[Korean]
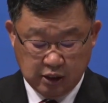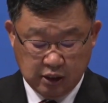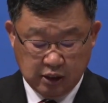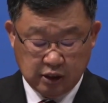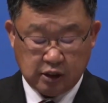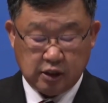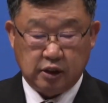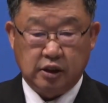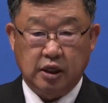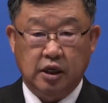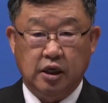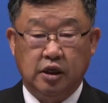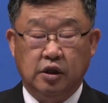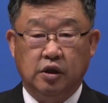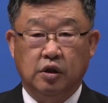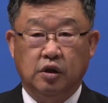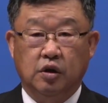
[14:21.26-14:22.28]

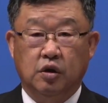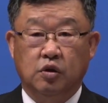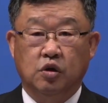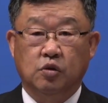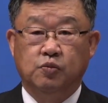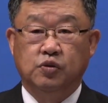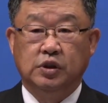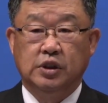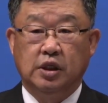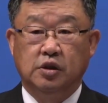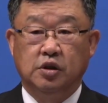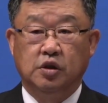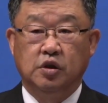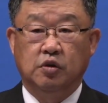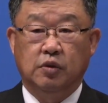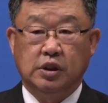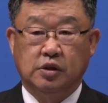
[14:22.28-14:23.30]
그때 여러
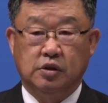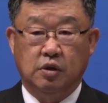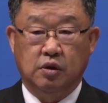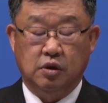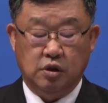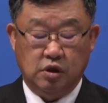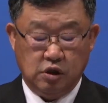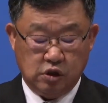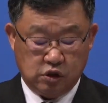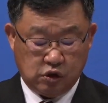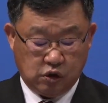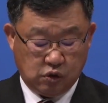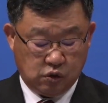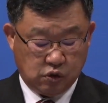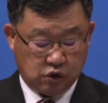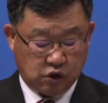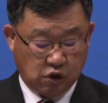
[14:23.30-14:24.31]
부자들이 와서
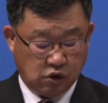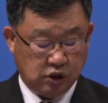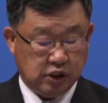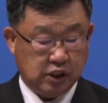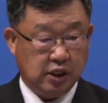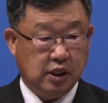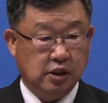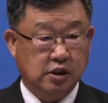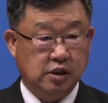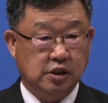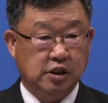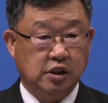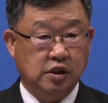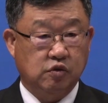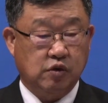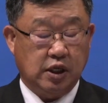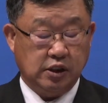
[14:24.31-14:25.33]
서로
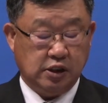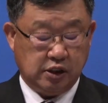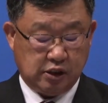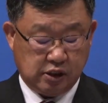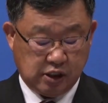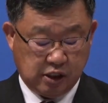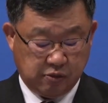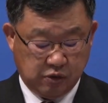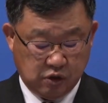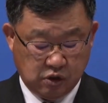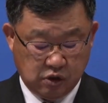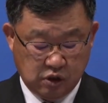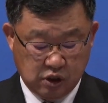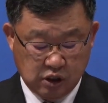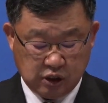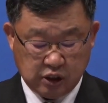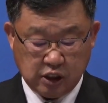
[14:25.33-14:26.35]
경쟁하듯이 과시를 하며
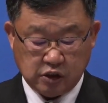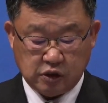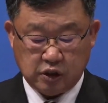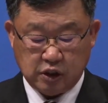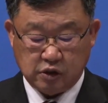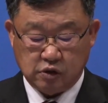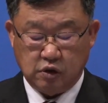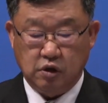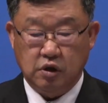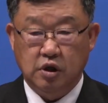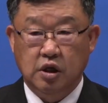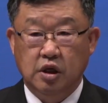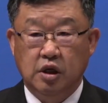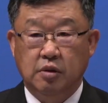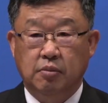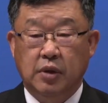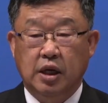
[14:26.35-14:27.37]
계속해서
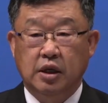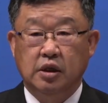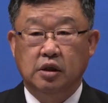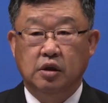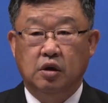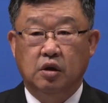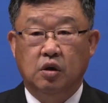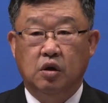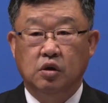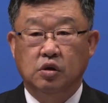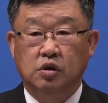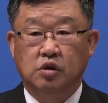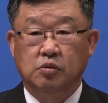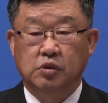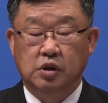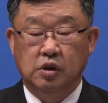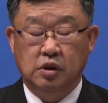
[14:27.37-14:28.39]
많은
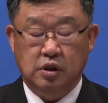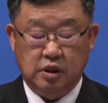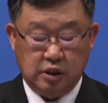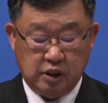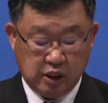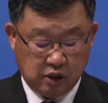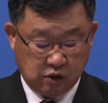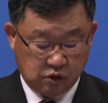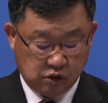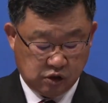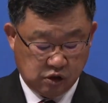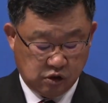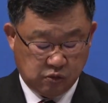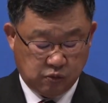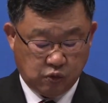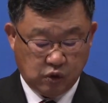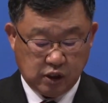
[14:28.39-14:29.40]
헌금을 내는
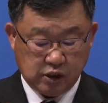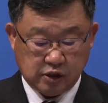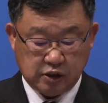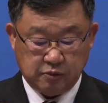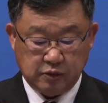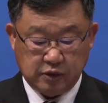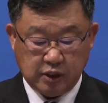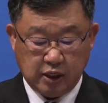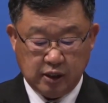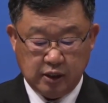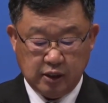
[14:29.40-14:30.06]
것을 보았습니다.